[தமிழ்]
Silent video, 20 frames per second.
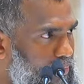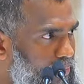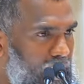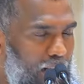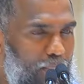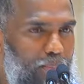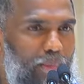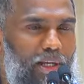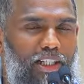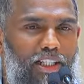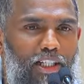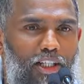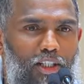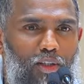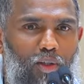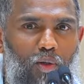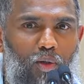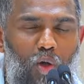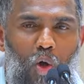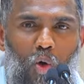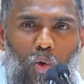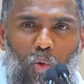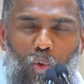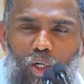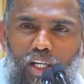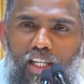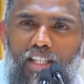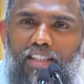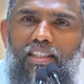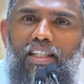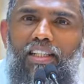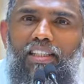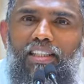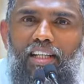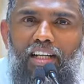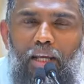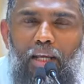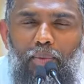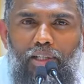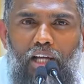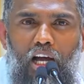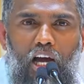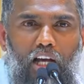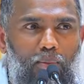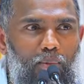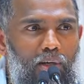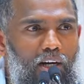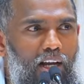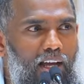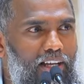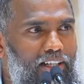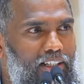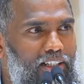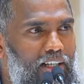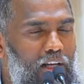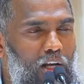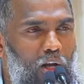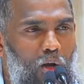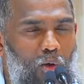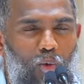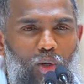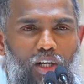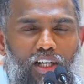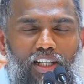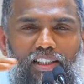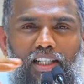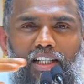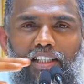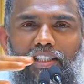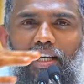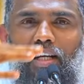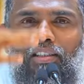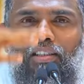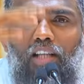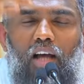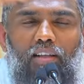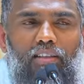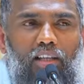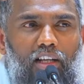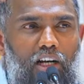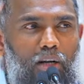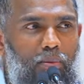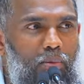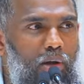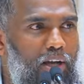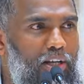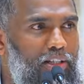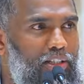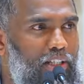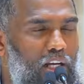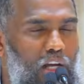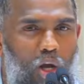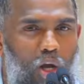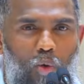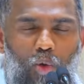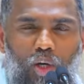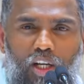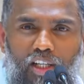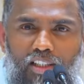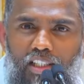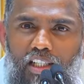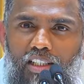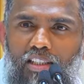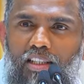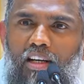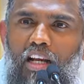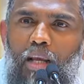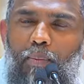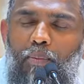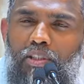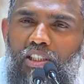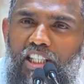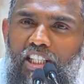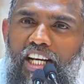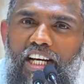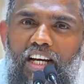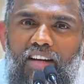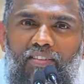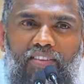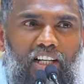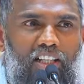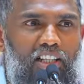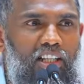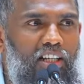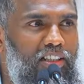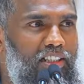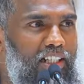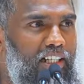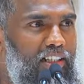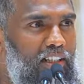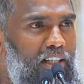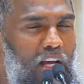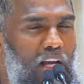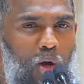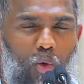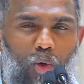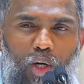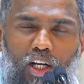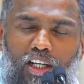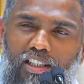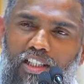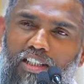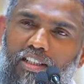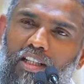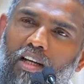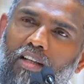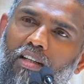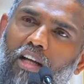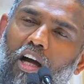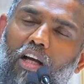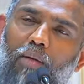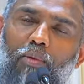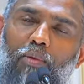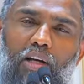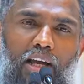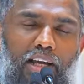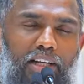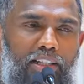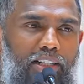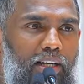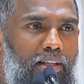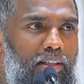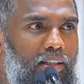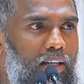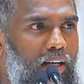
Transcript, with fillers: நம்ம என்ன நினைக்கிறோம் உலகத்தில் இதெல்லாம் இப்போ நார்மல் ஆயிட்டு உலகத்தில் இதெல்லாம் ஆயிட்டு உலகத்தில் இதெல்லாம் இப்போ ஸ்க்ரீனில் வரதானே செய்யுது உலகத்தில் இதெல்லாம் நார்மல் ஆயிட்டே